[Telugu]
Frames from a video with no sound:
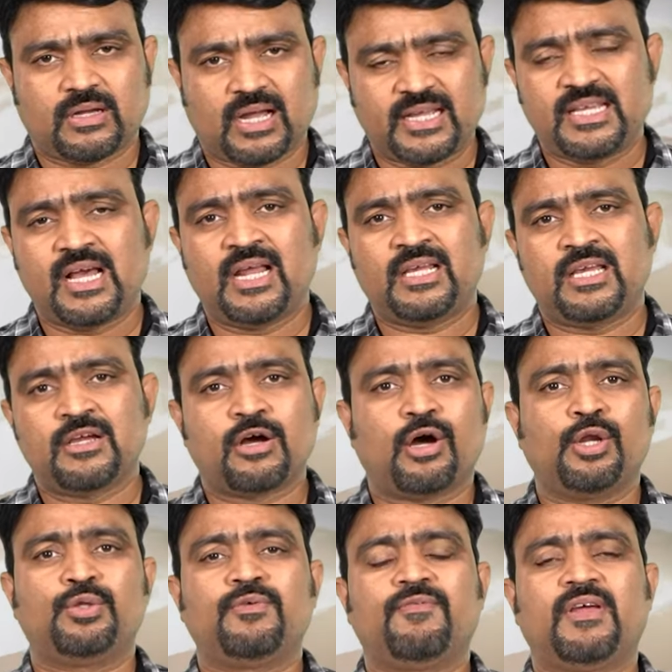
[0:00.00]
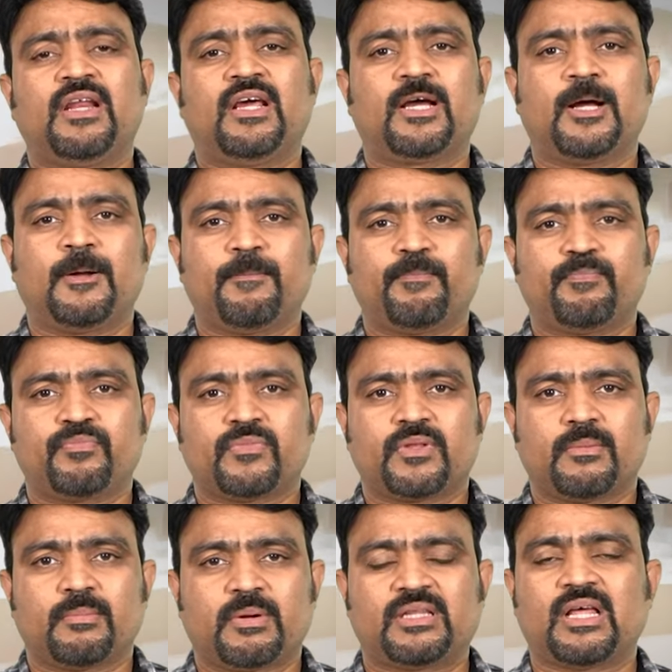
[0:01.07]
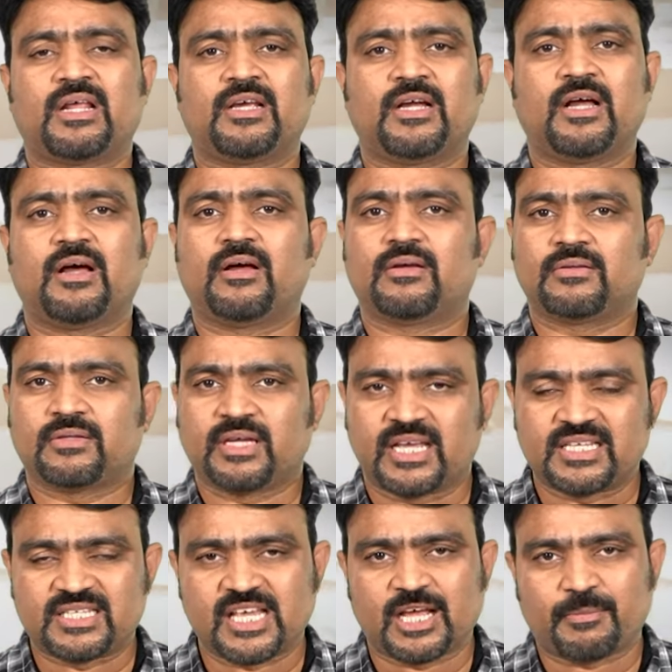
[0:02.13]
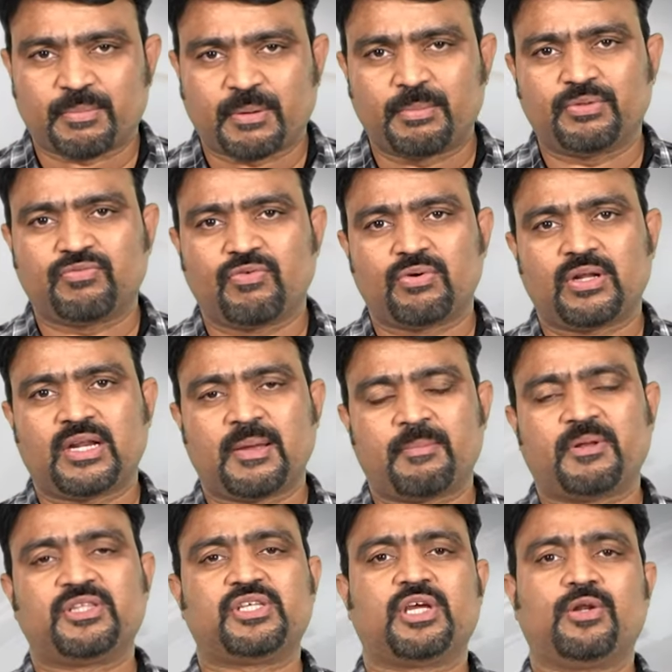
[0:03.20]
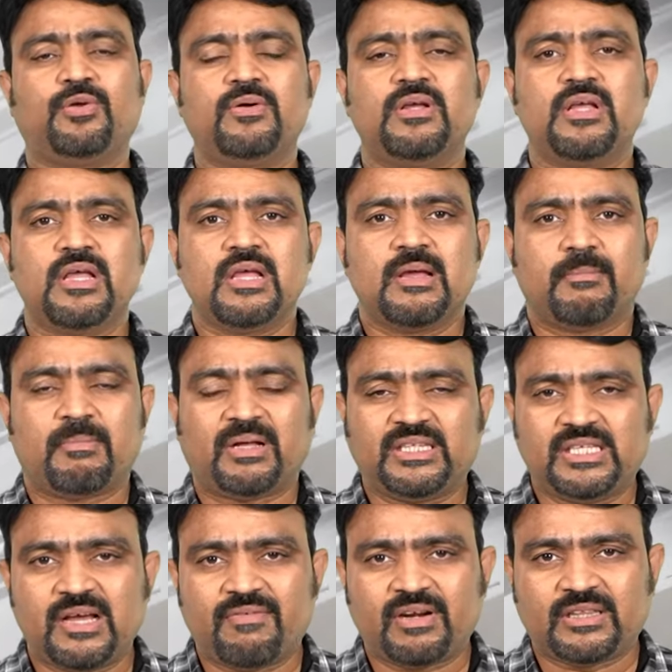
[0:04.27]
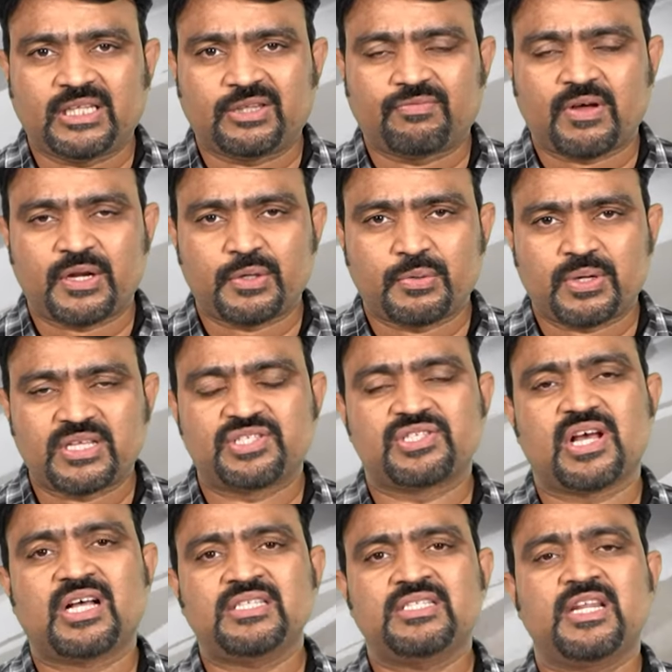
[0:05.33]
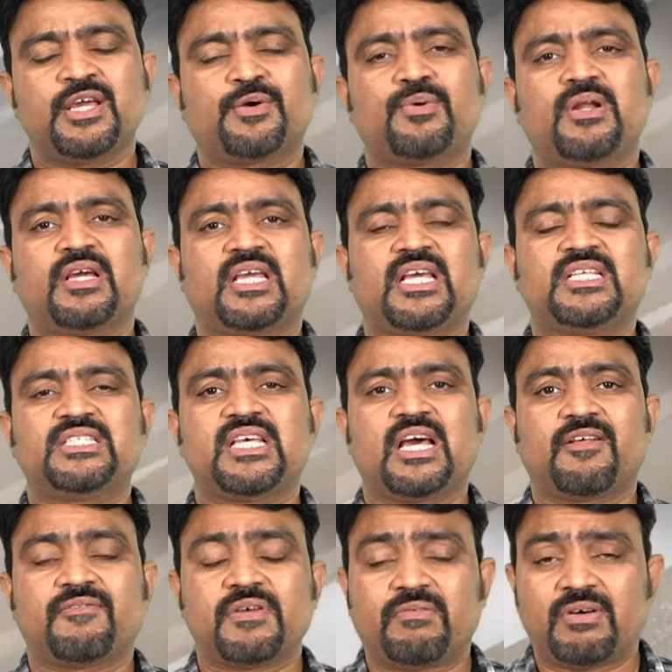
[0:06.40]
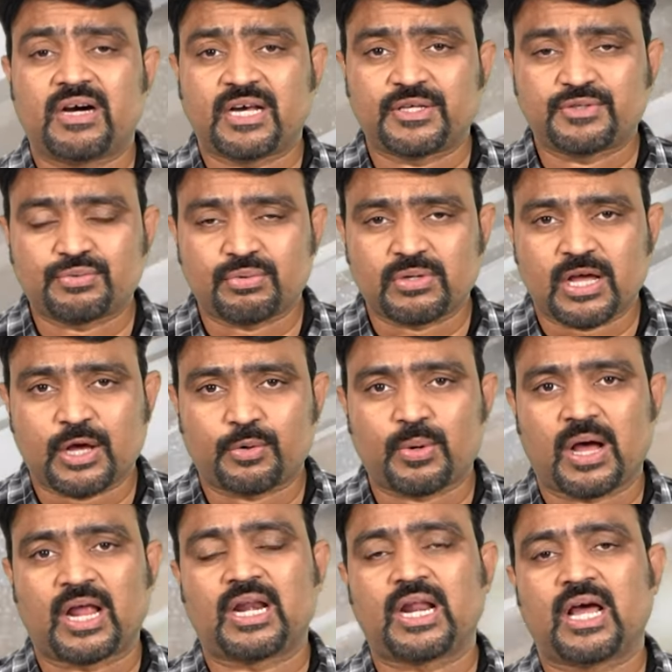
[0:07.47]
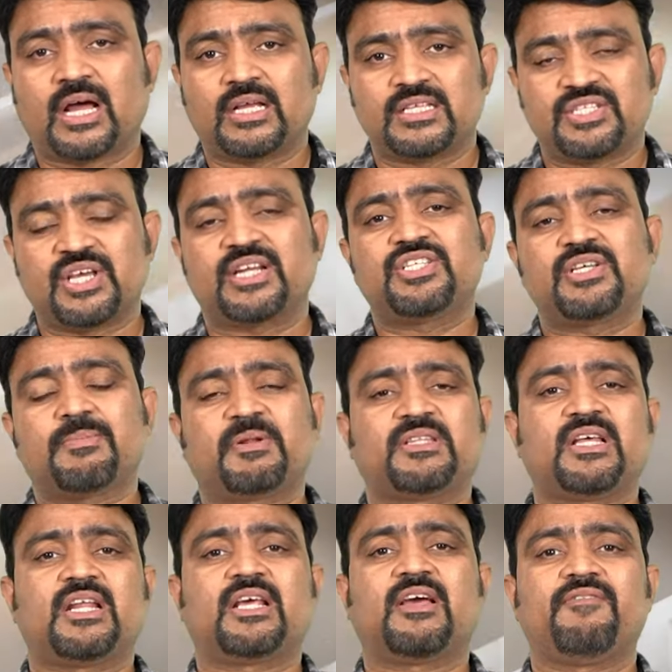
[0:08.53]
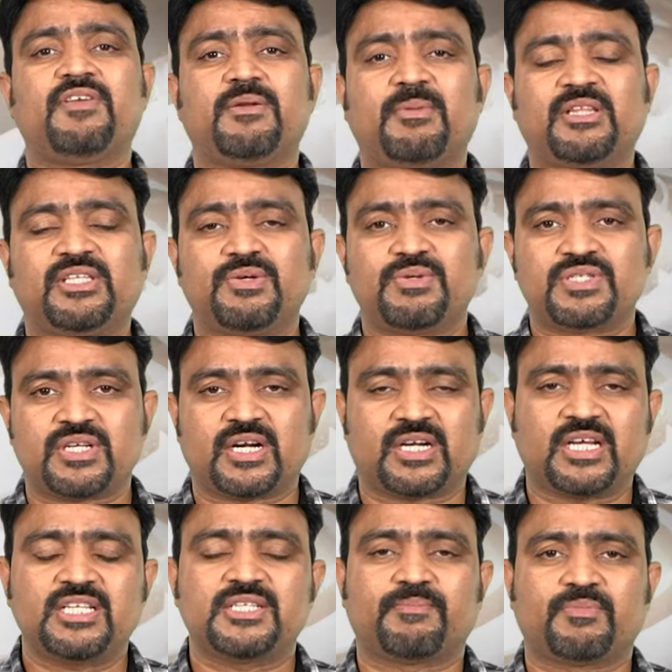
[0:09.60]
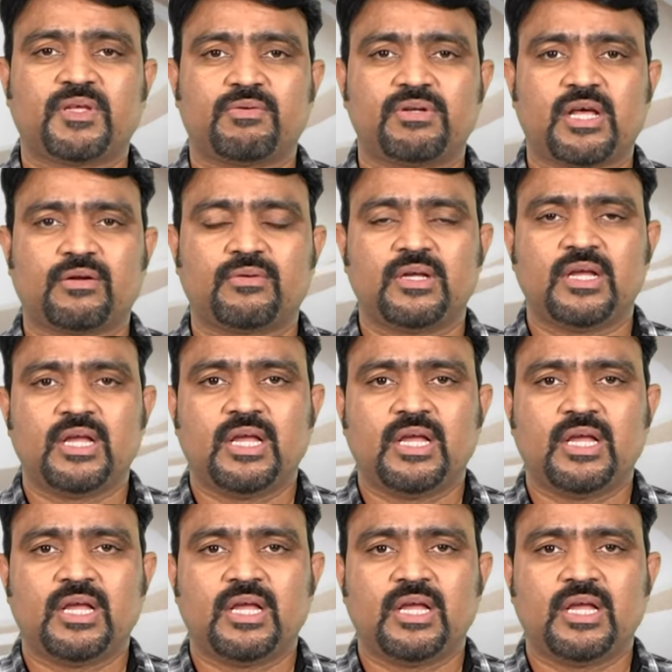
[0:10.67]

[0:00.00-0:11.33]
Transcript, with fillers: కయ్యానికి కాలు దువ్వేలాగా ప్రధానంగా కేసీఆర్ ప్రభుత్వం ఉన్న నేపథ్యంలో మధ్యవర్తిత్వానికి కూడా ఛాన్స్ లేకుండా కేసీఆర్ వ్యవహరిస్తున్నారు అన్న చర్చ ప్రధానంగా వీరి మధ్య వచ్చినట్టుగా చెప్తా ఉన్నారు